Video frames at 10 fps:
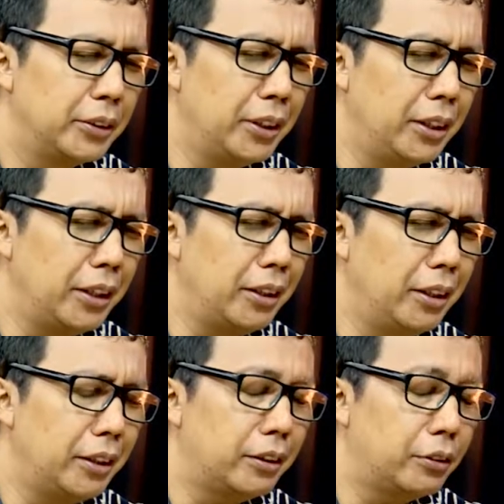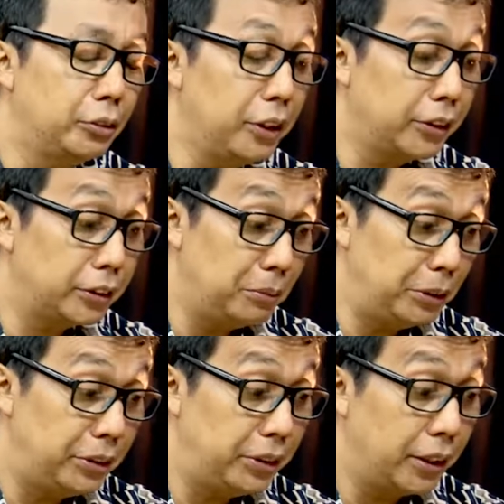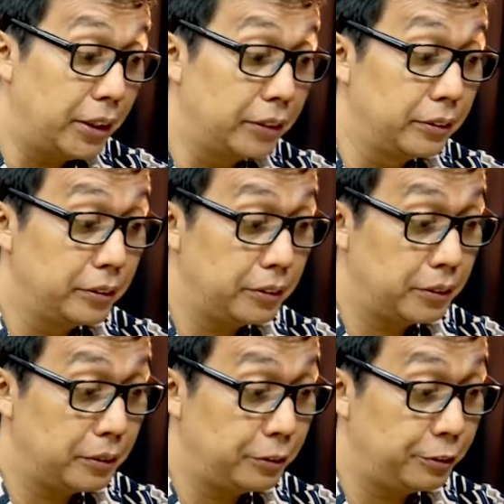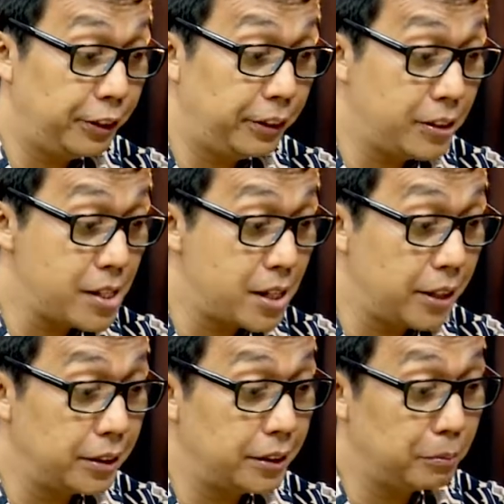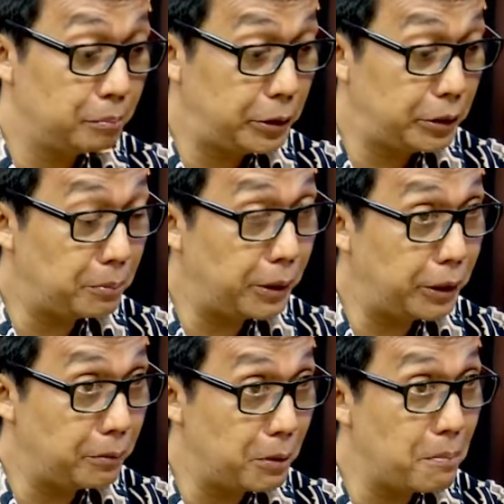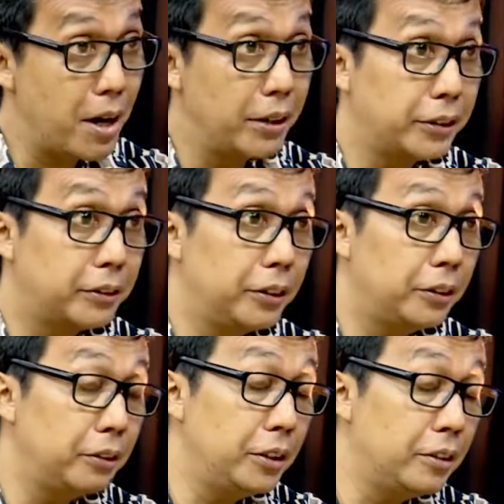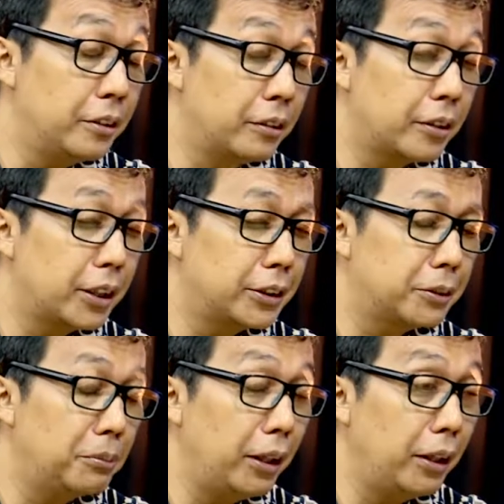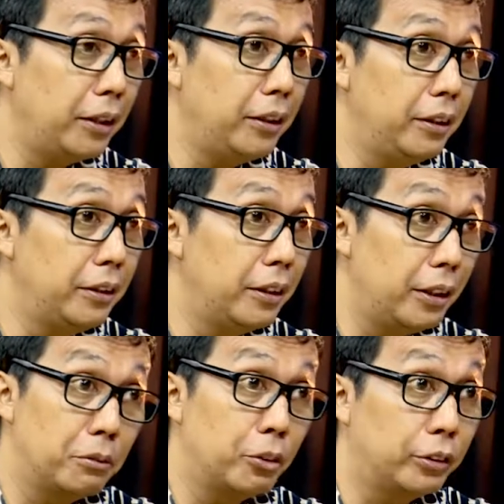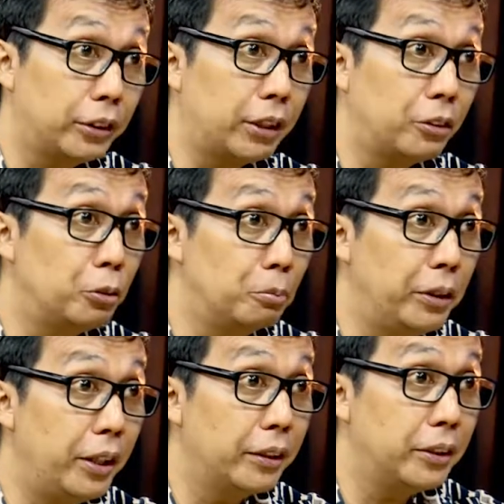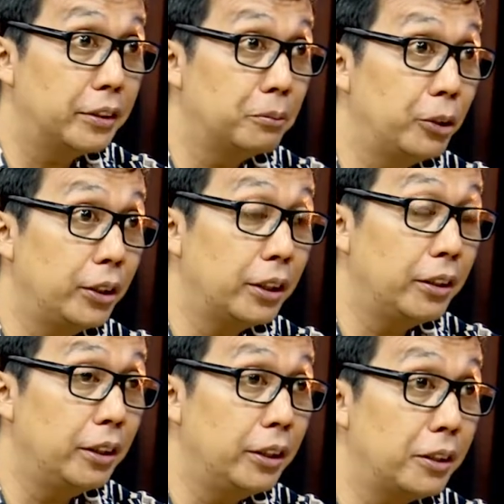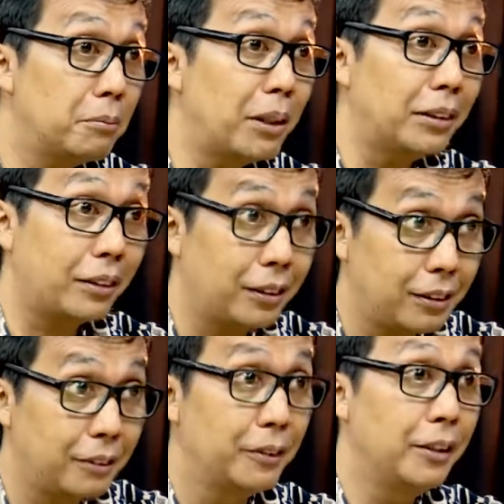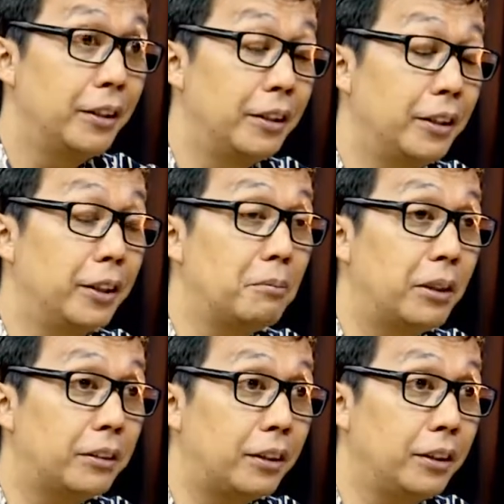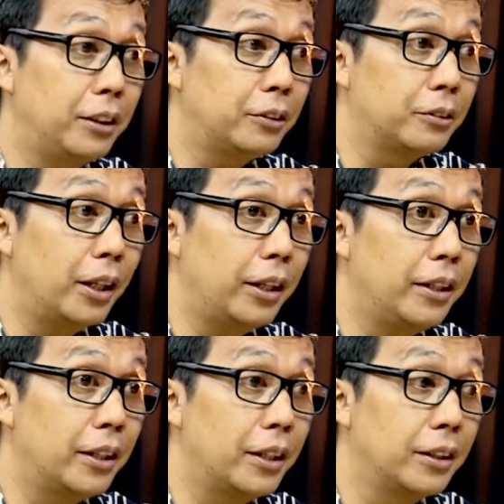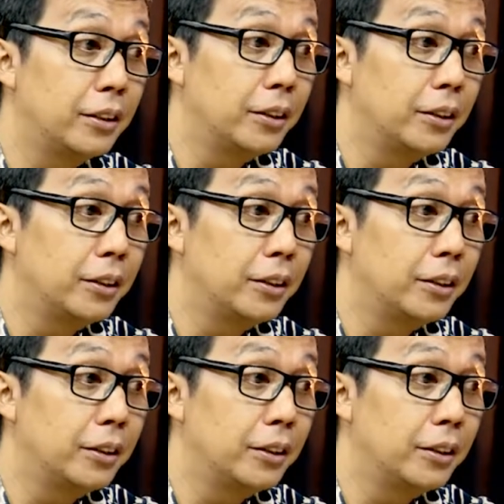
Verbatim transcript: delik-delik ujaran kebencian fitnah, hmm. pencemaran nama baik itu digolongkan sebagai dalam konteks hukum pidana disebut dengan delik material. Baik. Delik material itu adalah